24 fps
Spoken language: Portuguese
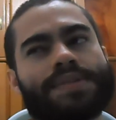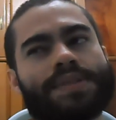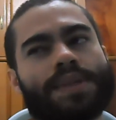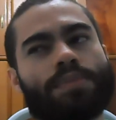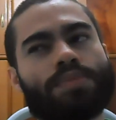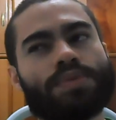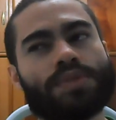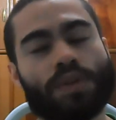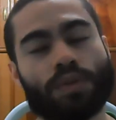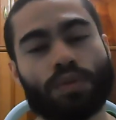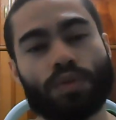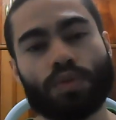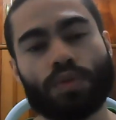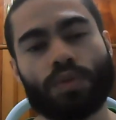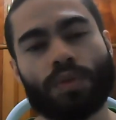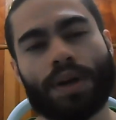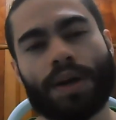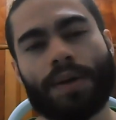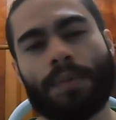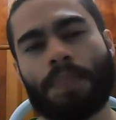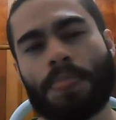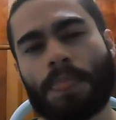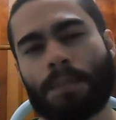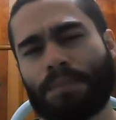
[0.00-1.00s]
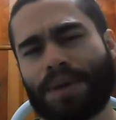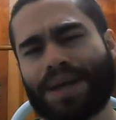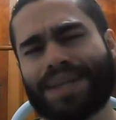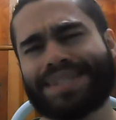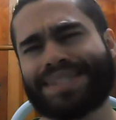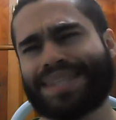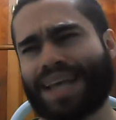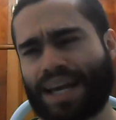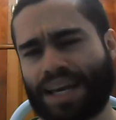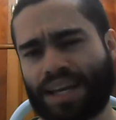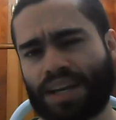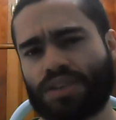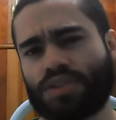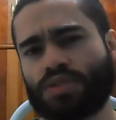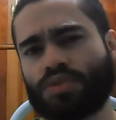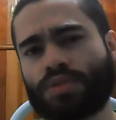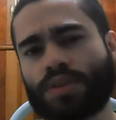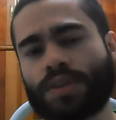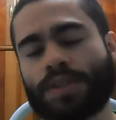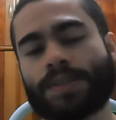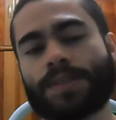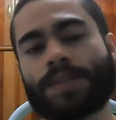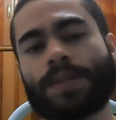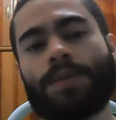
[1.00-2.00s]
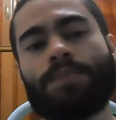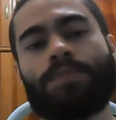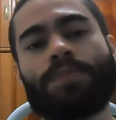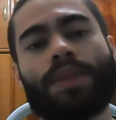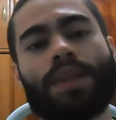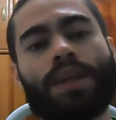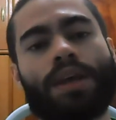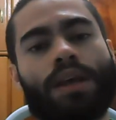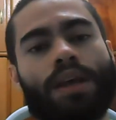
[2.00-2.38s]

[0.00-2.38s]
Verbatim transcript: 100% nunca, mas acredito que sim,